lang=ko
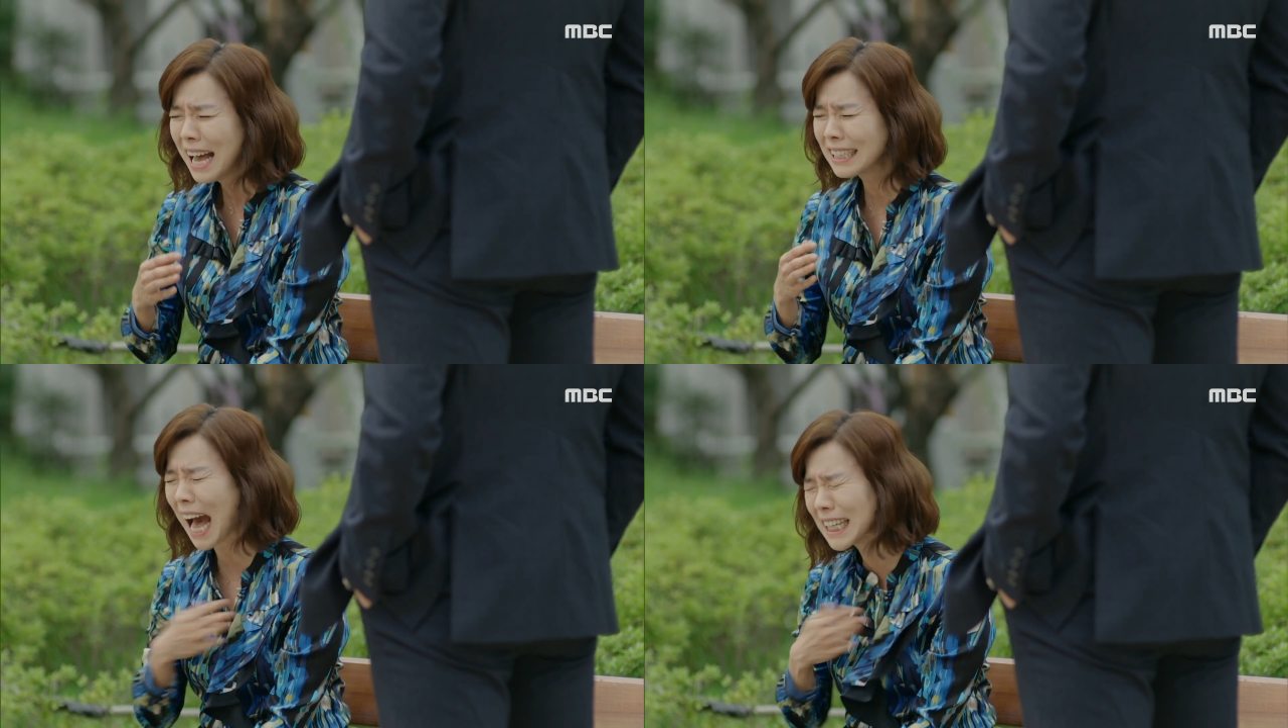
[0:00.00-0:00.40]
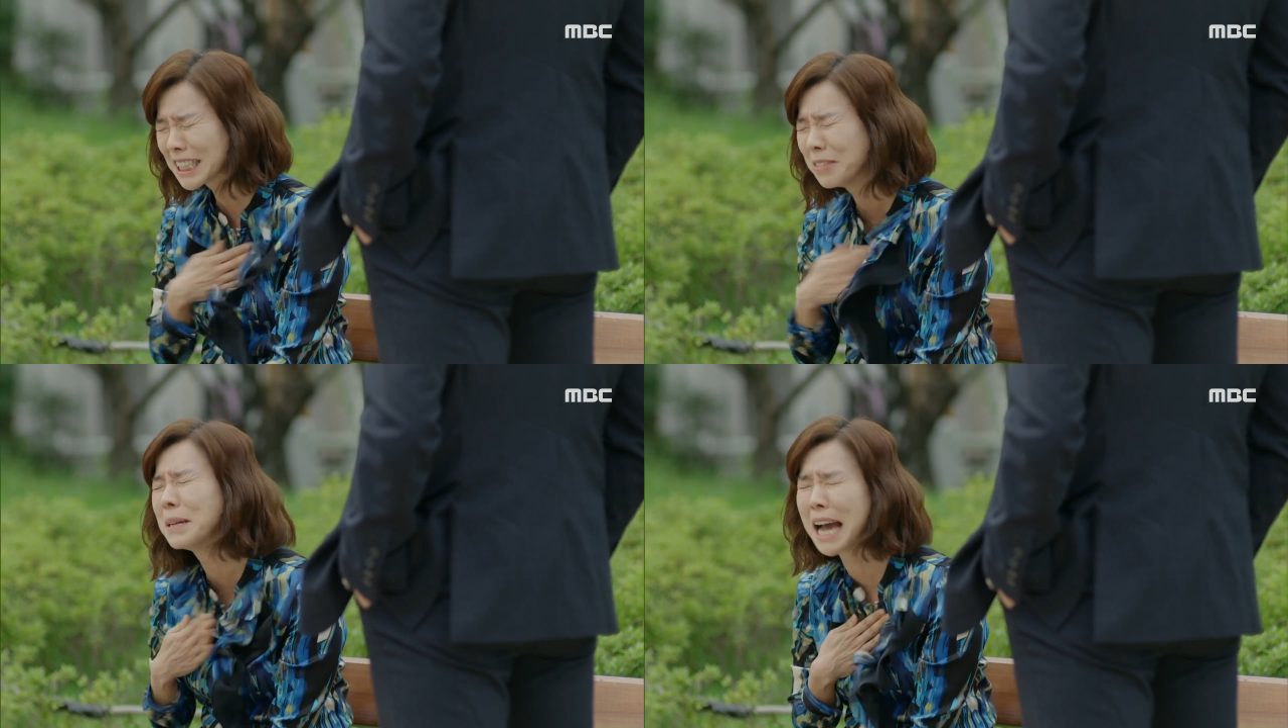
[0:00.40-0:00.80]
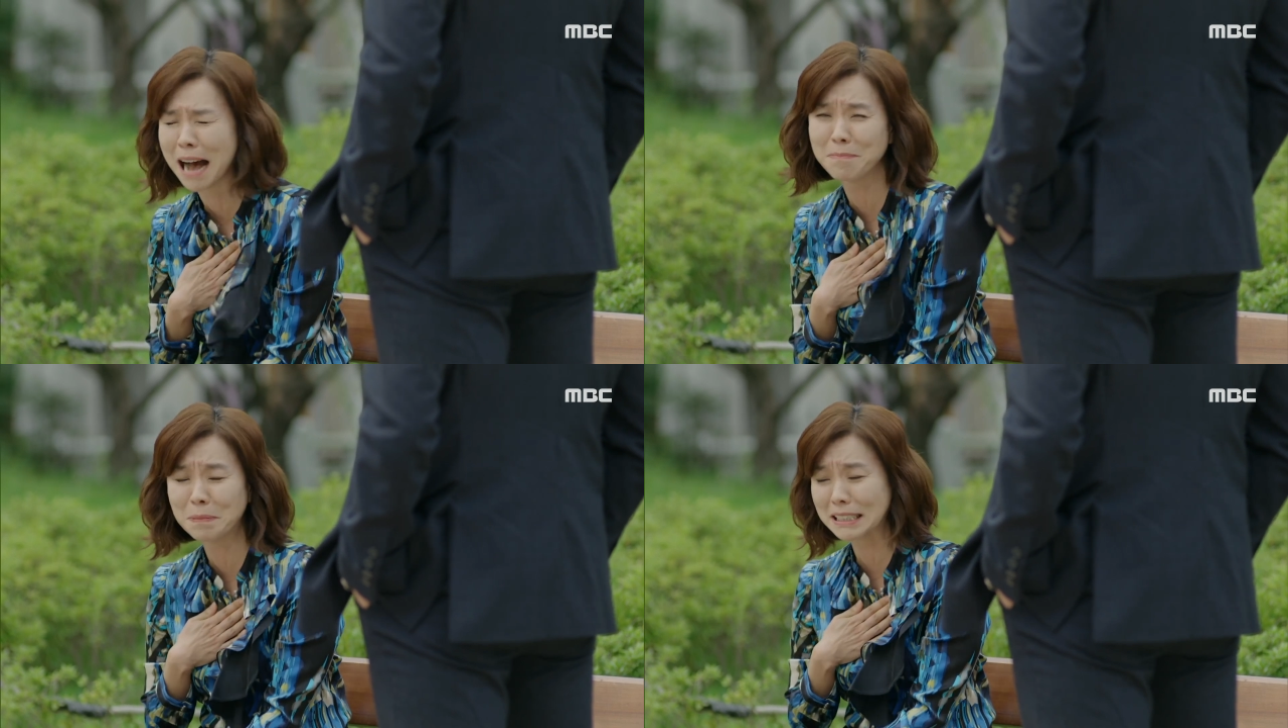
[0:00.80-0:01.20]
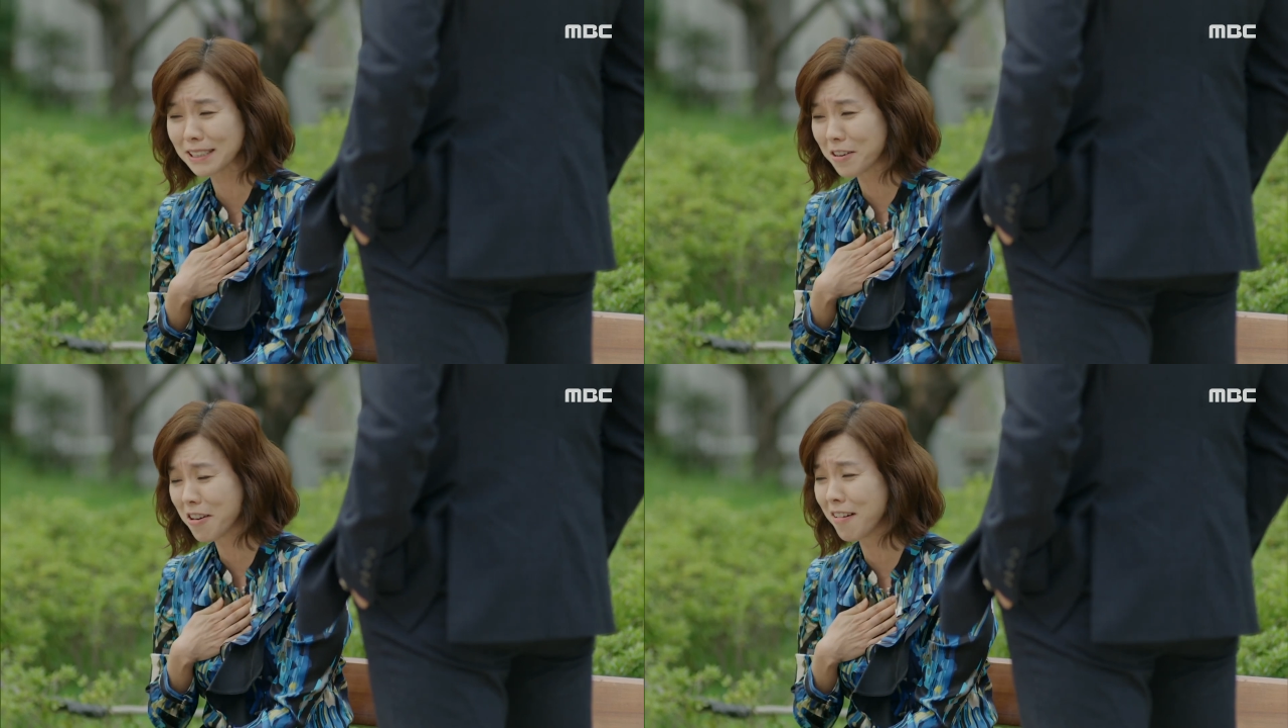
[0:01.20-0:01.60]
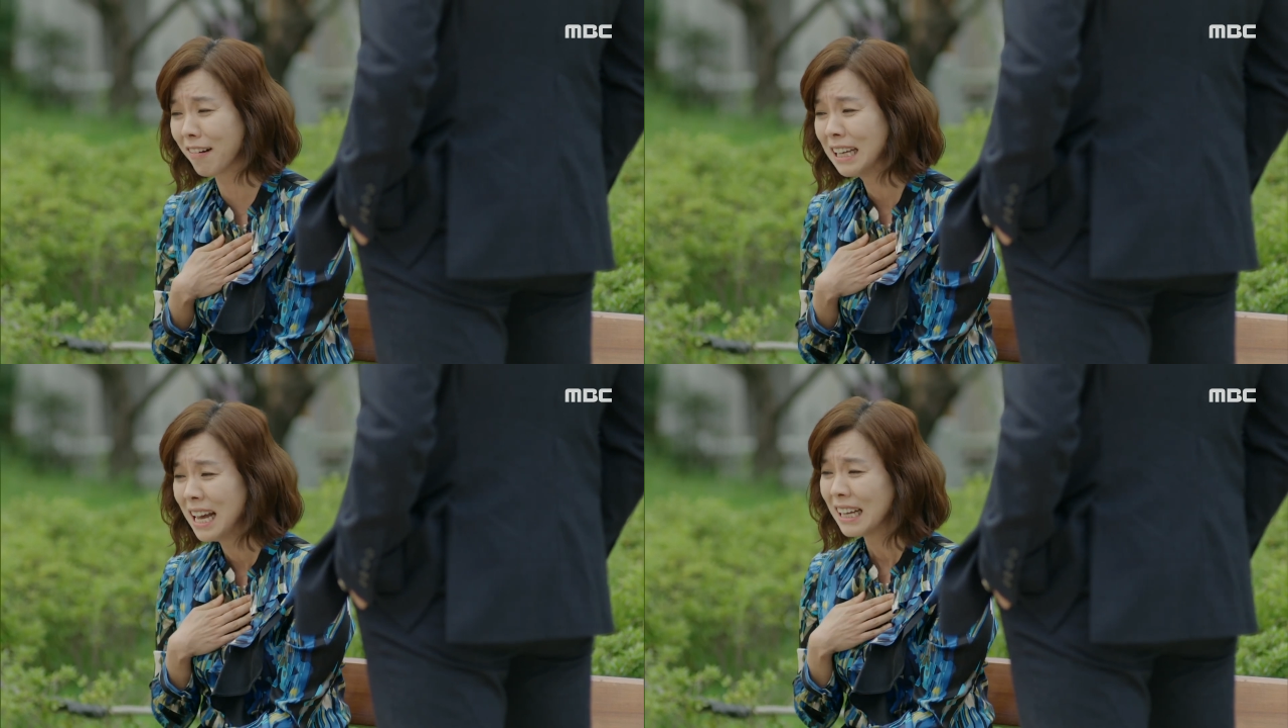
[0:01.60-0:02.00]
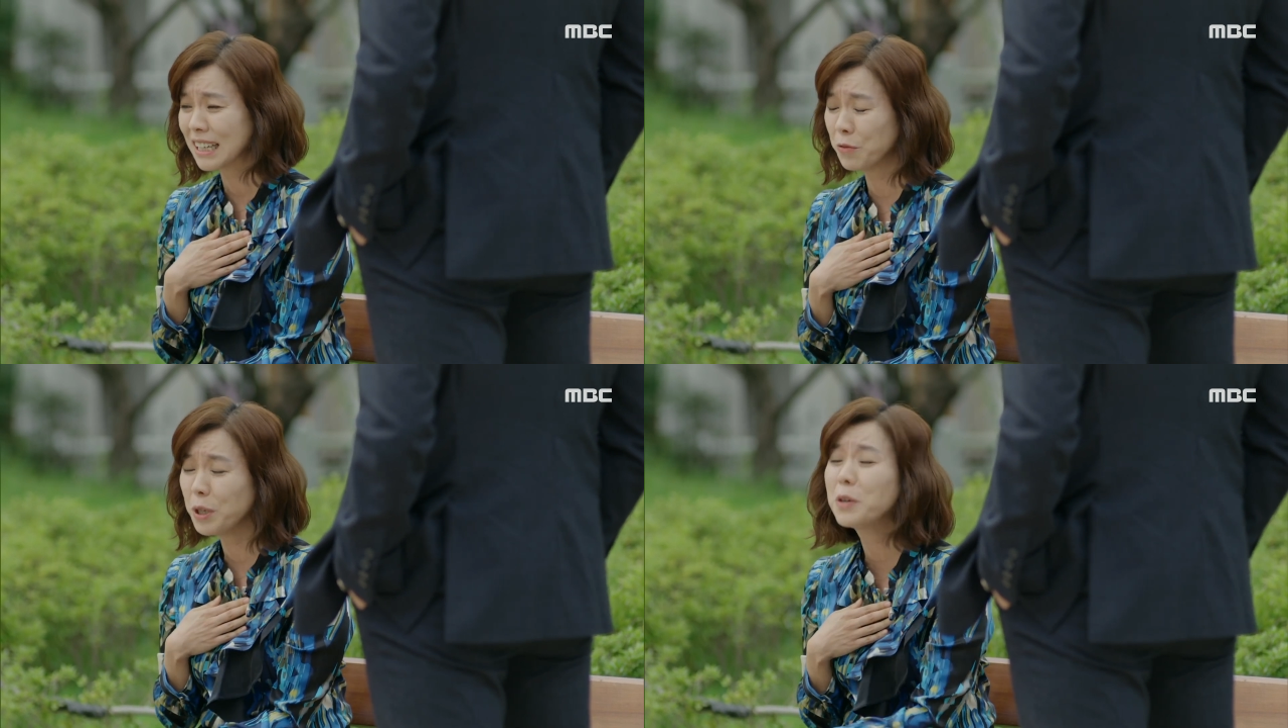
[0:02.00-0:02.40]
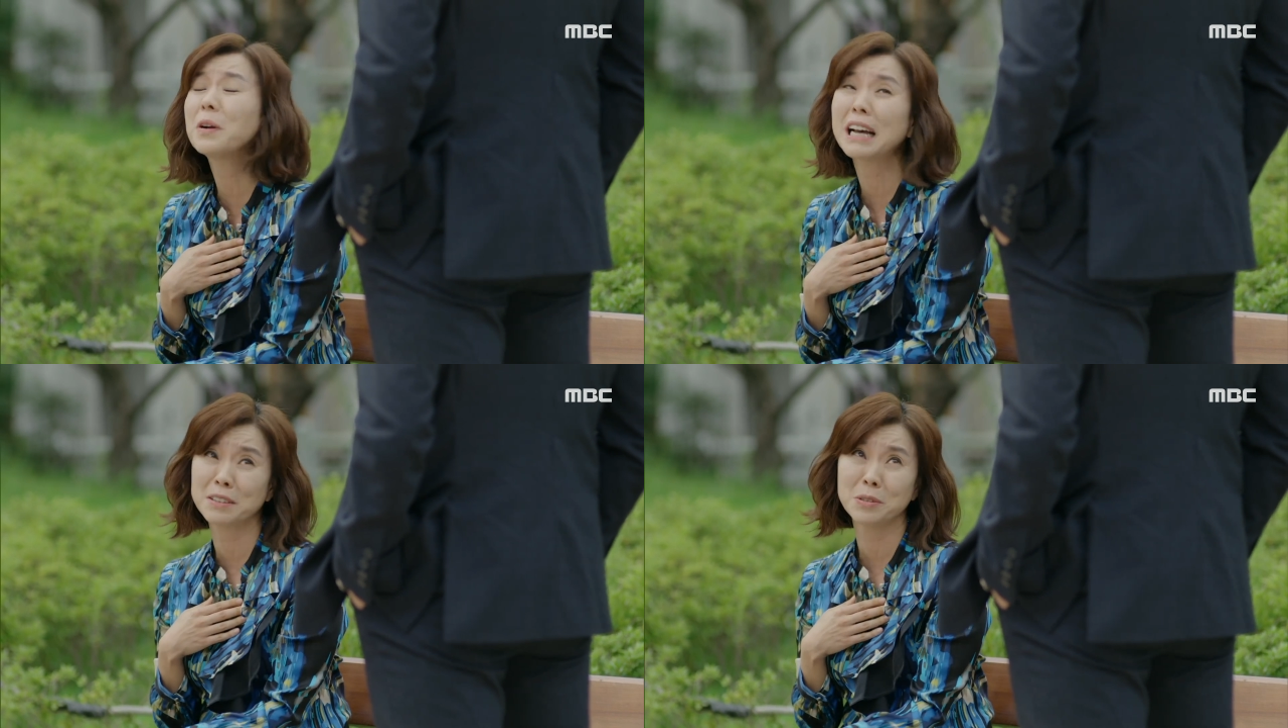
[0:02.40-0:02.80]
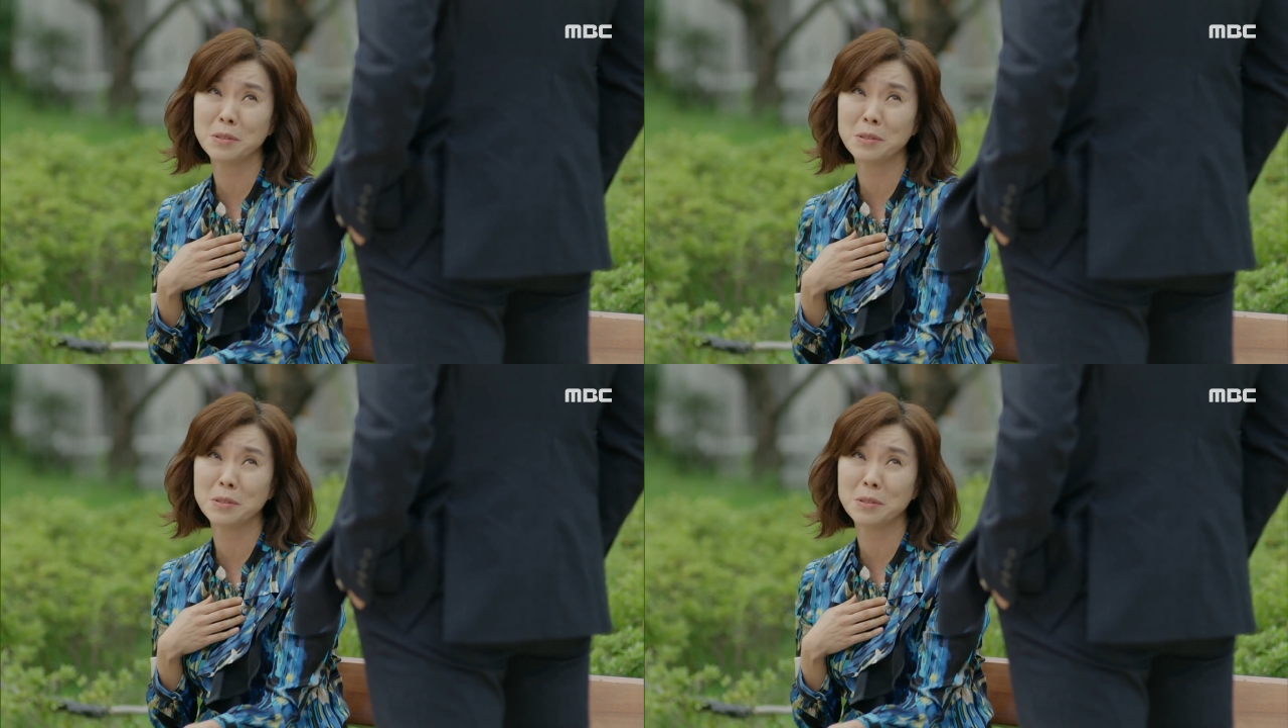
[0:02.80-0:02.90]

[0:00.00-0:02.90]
가슴이 아파서 그냥 위로라도